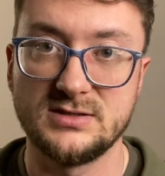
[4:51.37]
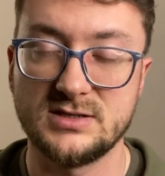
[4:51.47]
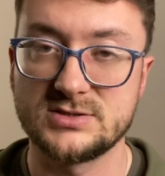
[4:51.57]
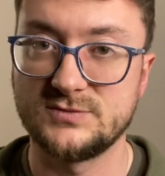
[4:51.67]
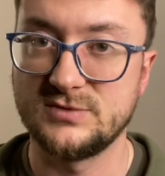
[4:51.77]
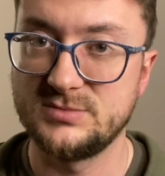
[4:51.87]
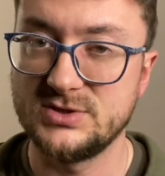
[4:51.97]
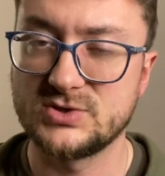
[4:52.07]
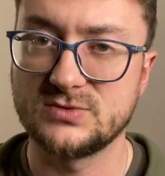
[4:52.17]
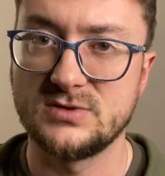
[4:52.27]
także w
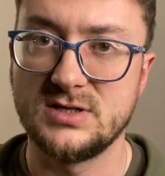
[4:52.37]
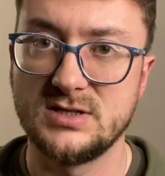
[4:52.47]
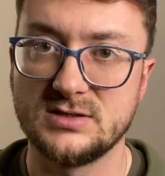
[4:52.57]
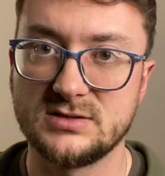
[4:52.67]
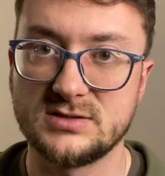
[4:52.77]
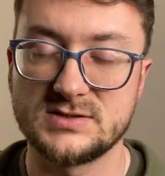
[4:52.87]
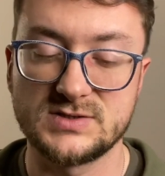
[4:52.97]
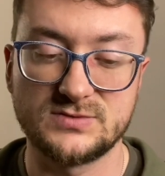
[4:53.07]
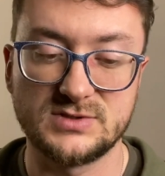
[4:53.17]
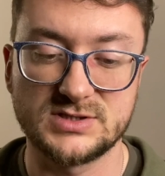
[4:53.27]
obliczu
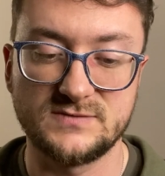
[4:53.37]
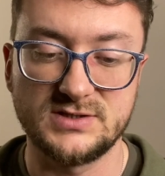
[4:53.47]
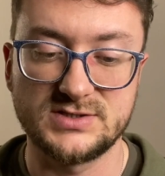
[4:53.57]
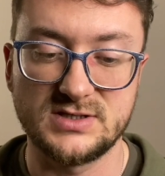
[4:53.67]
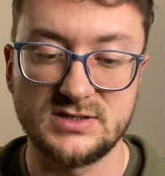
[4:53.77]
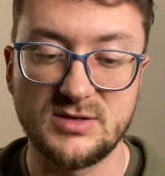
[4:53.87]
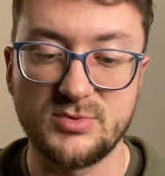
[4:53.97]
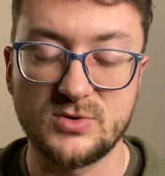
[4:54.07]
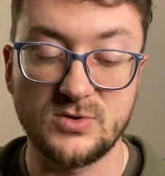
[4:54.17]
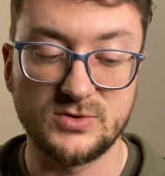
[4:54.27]
kryzysu na świecie,
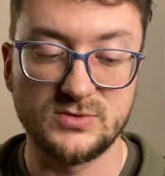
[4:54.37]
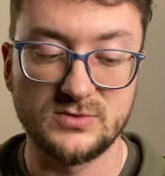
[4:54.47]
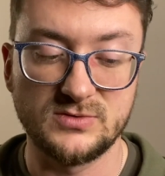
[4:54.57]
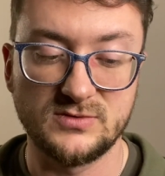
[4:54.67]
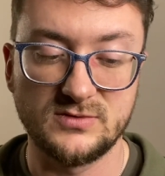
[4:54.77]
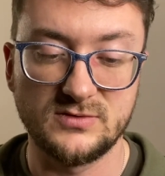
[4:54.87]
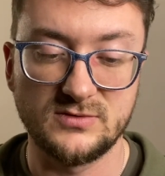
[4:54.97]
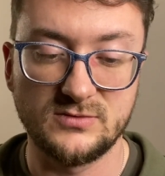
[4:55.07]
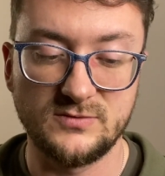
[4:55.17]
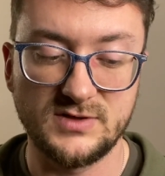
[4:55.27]
niepokoju,
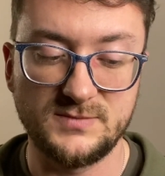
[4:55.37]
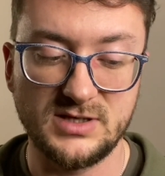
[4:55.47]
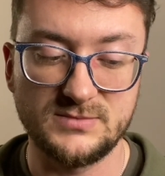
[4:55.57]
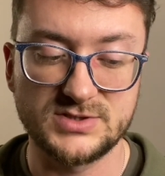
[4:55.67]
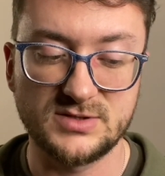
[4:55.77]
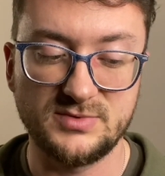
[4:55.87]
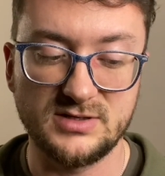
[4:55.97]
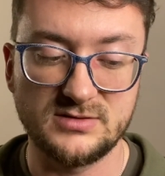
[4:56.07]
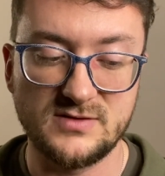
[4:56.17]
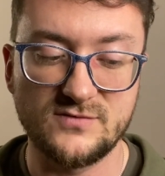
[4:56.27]
uwielbiamy Cię,
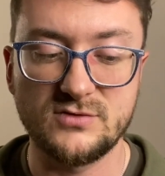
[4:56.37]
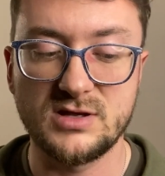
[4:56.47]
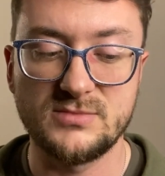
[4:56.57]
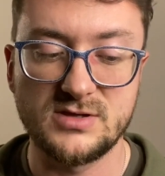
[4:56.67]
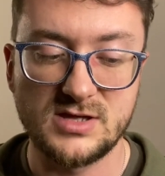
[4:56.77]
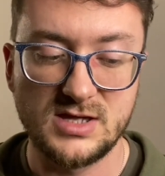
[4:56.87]
Panie, i wołamy: